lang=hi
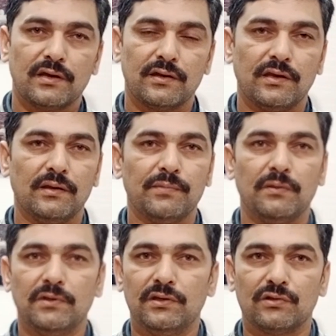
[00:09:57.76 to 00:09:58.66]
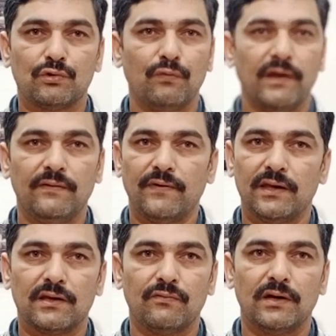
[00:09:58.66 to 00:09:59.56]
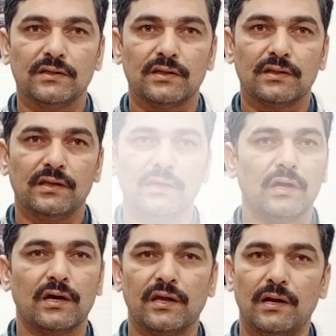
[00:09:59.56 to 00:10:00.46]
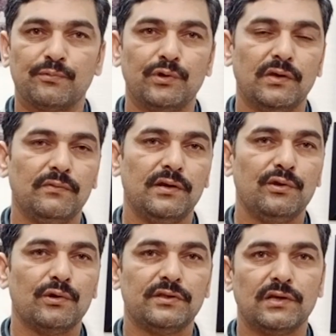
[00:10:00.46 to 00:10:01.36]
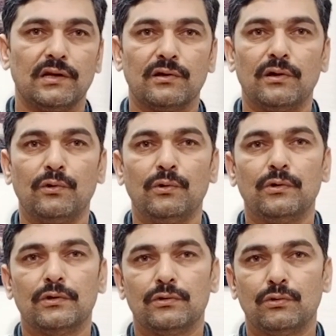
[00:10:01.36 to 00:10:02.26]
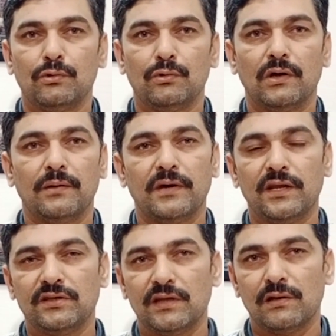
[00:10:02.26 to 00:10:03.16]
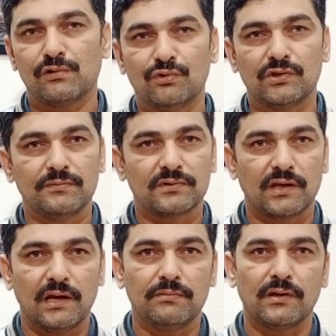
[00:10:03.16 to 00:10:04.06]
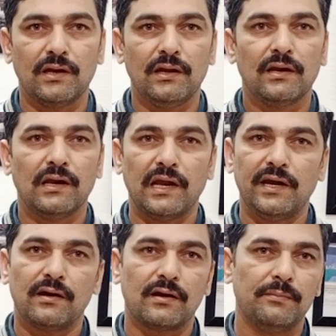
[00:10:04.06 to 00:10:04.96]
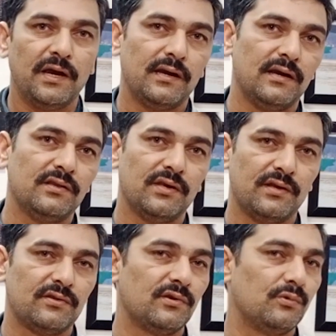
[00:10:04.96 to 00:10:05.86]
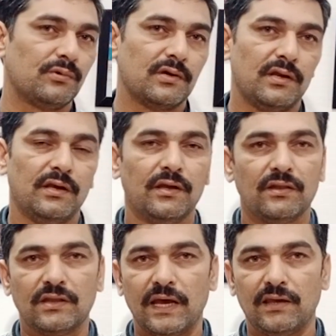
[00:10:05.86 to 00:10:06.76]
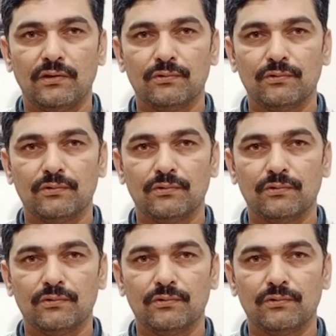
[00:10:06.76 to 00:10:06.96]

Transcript: करके अपने बिजनेस को वेरीफाई करवा सकते हैं अगर आपको ये वीडियो अच्छा लगा हो तो हमारे चैनल सब्सक्राइब करें लाइक कमेंट एंड शेयर जरूर करें थैंक